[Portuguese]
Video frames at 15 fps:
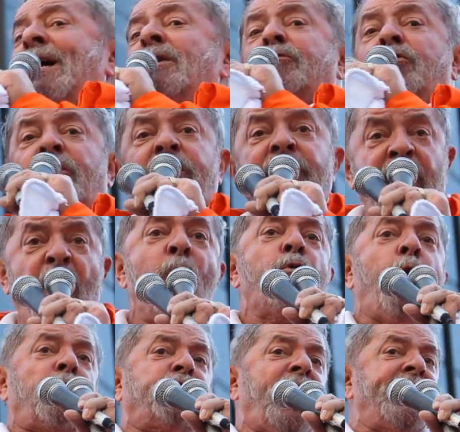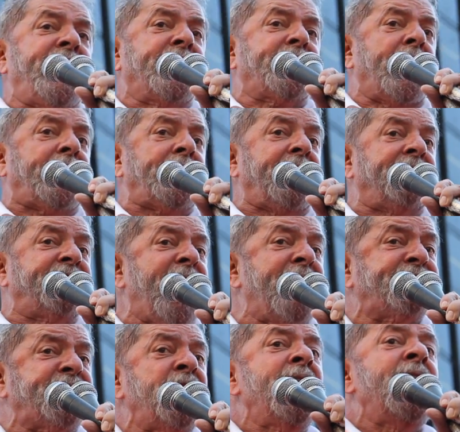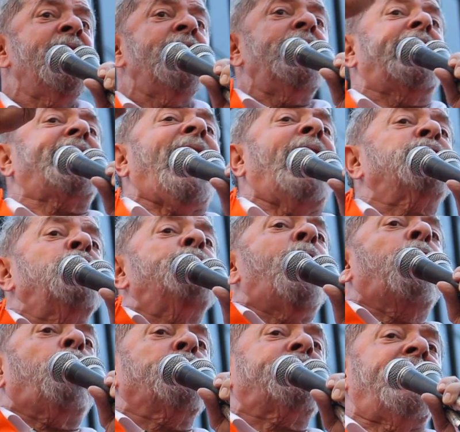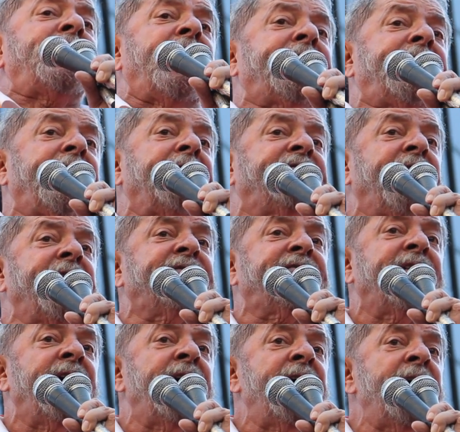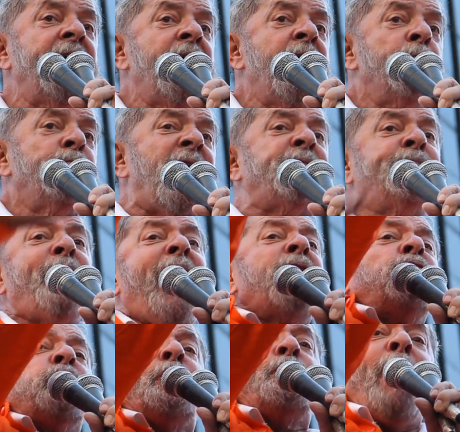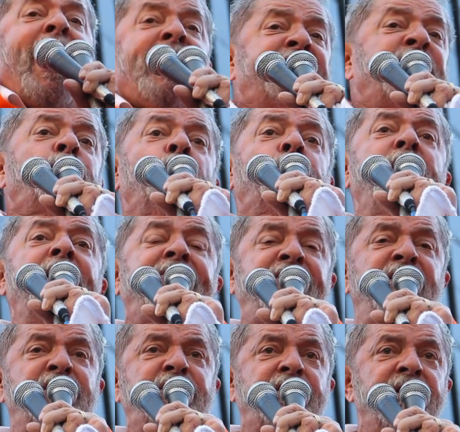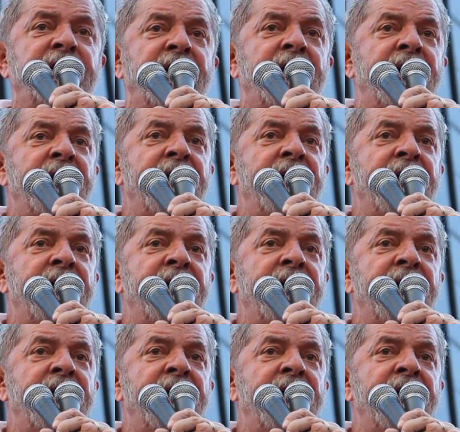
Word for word: tanto que eu gostaria que crescesse e que a Dilma gostaria que crescesse. Mas pega os países do G20.